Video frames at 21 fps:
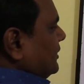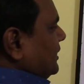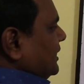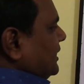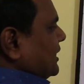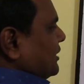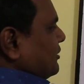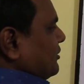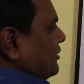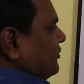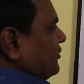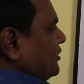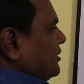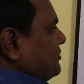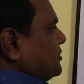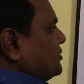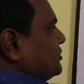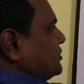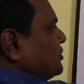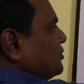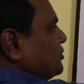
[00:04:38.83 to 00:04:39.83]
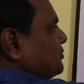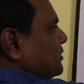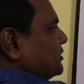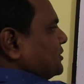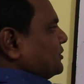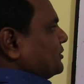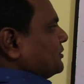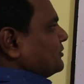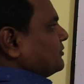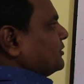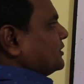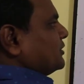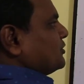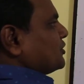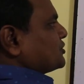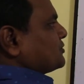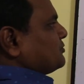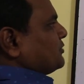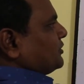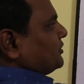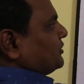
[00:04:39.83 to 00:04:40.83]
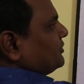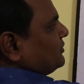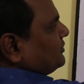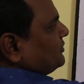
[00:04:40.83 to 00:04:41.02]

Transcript: এই কারণে সি বিন্দুতে উৎপাদন ওই দশ মন